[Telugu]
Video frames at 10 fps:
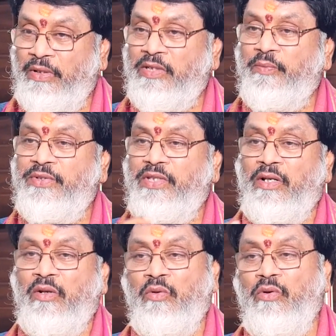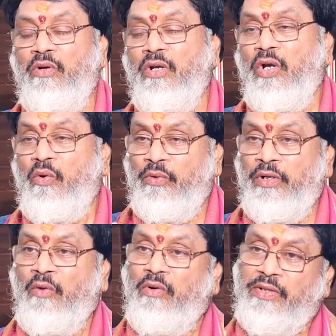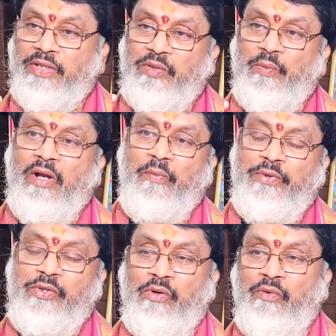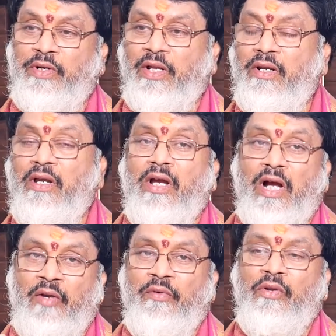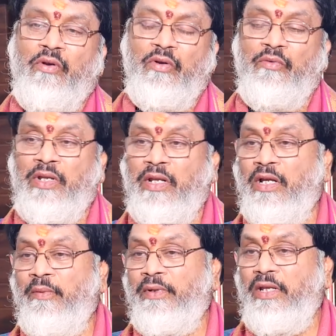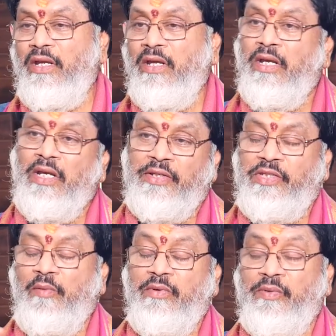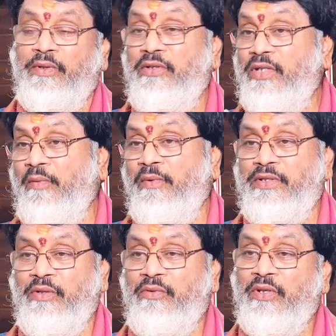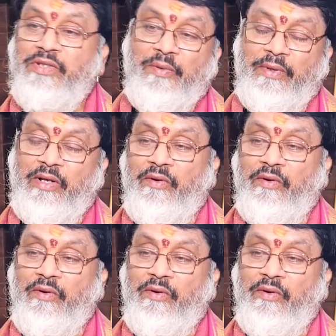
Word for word: దశమ స్థానంలో ఉండడం ఒక సశమహాపురుష యోగం అంటారు అటువంటి యోగంలో ఉన్నారు కాబట్టి ఎస్టాబ్లిష్మెంట్ మాత్రం చాలా బాగా జరుగుతుందని చెప్పడానికి